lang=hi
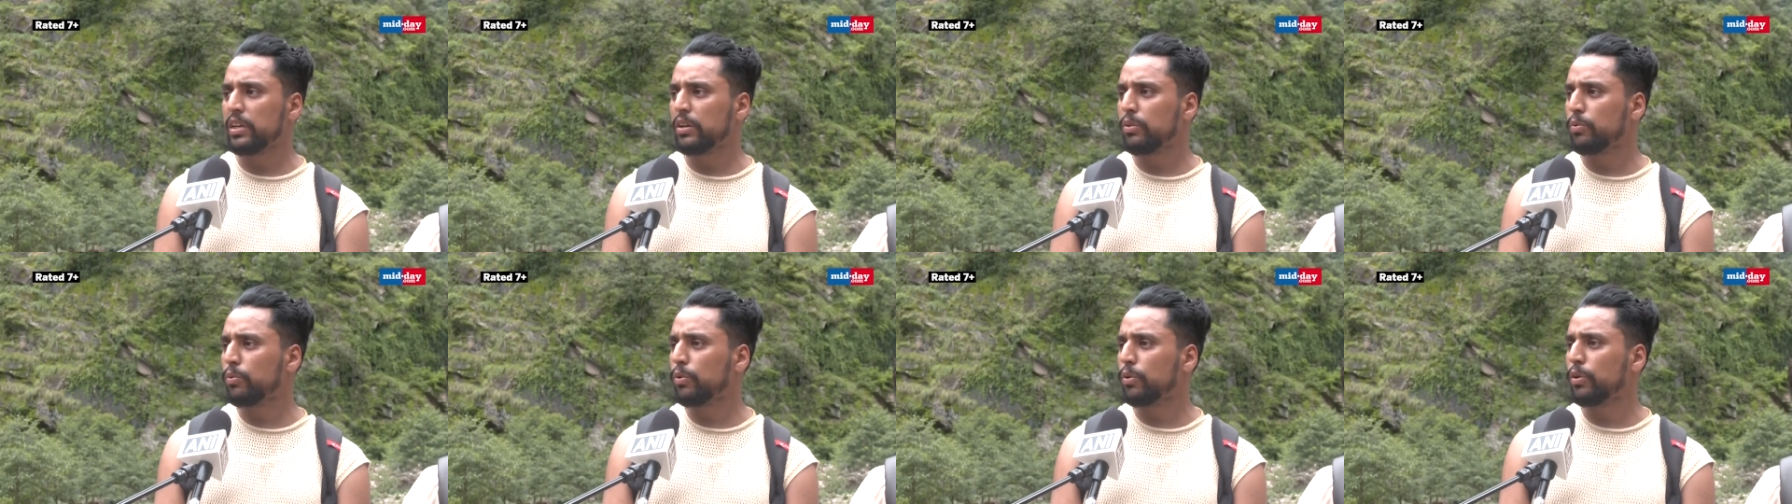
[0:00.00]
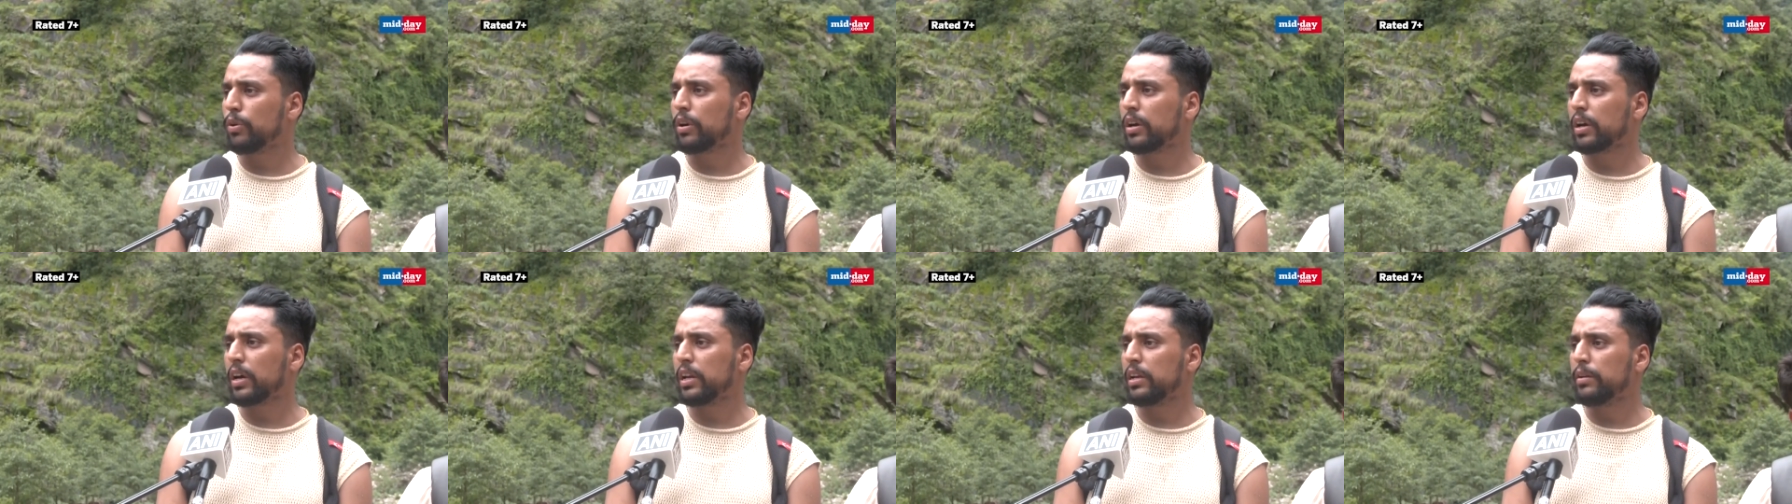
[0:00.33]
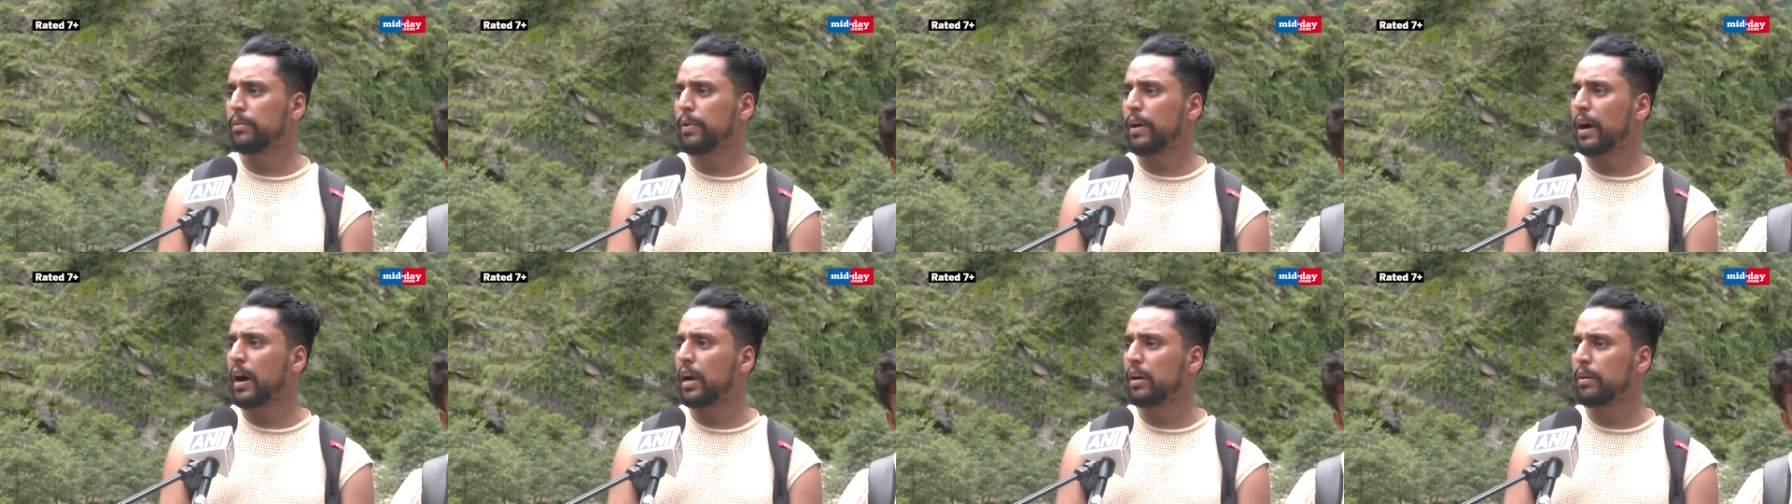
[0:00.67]
वो
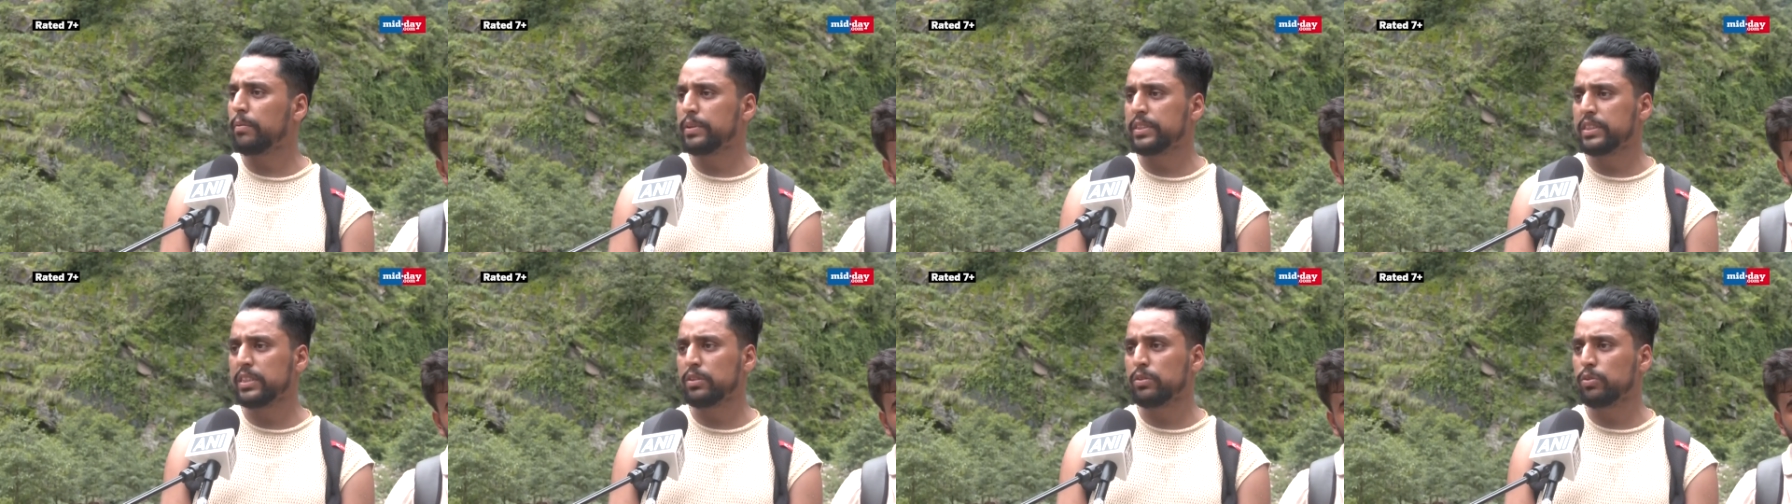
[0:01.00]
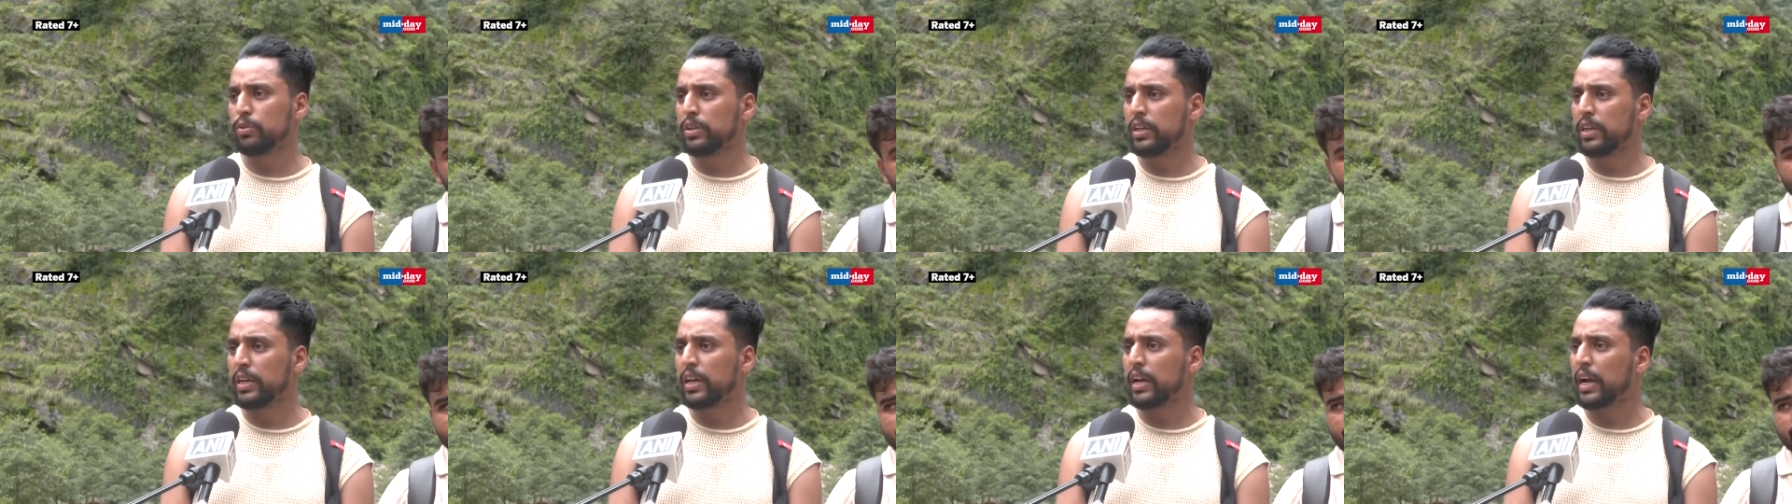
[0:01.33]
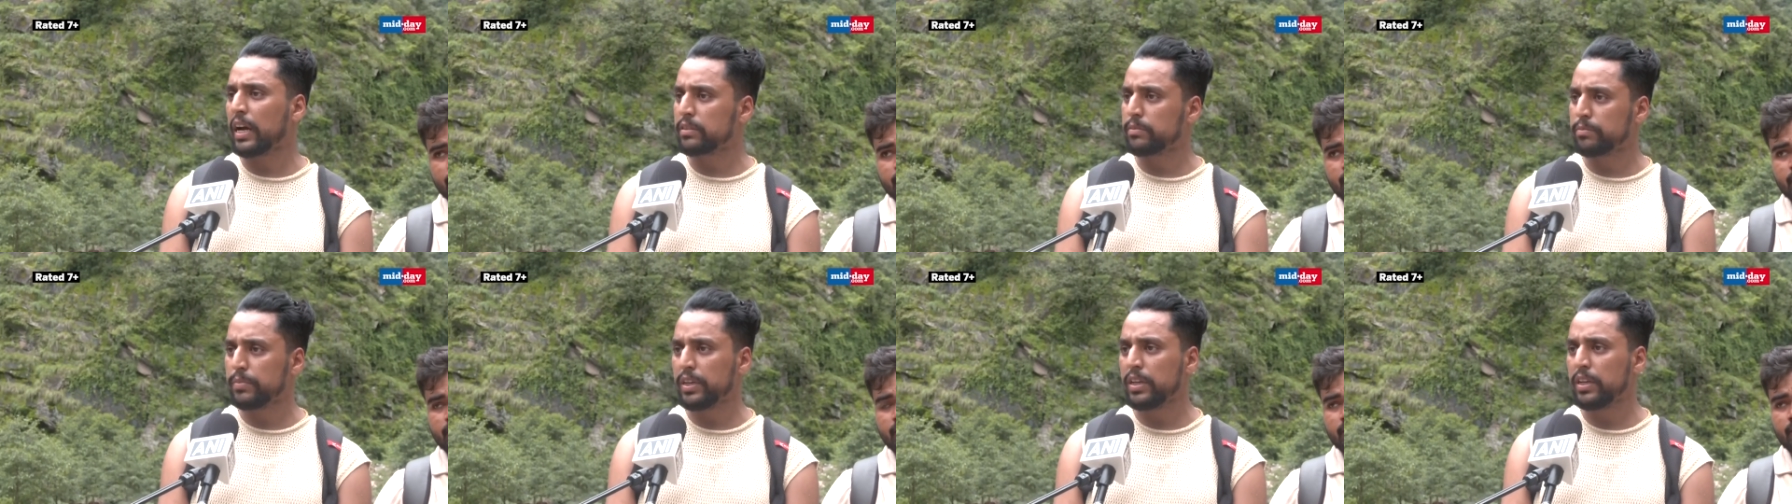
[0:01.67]
करीब आठ बजे हुई है
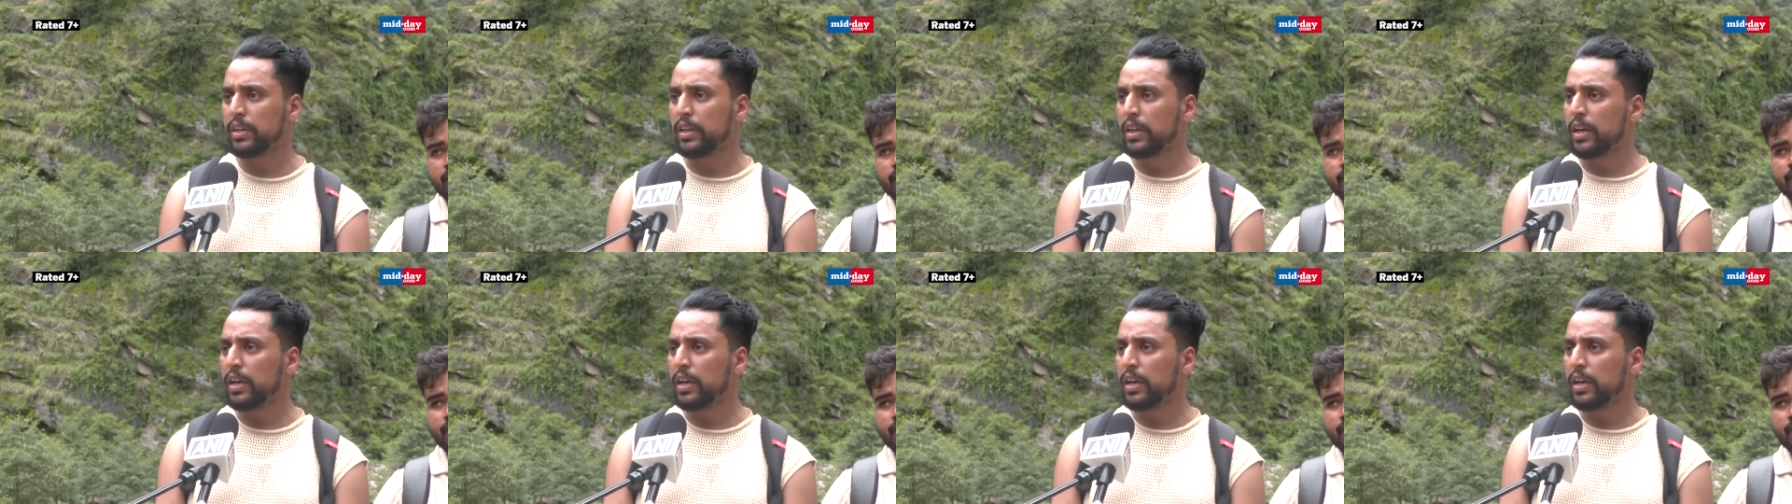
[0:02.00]
रात में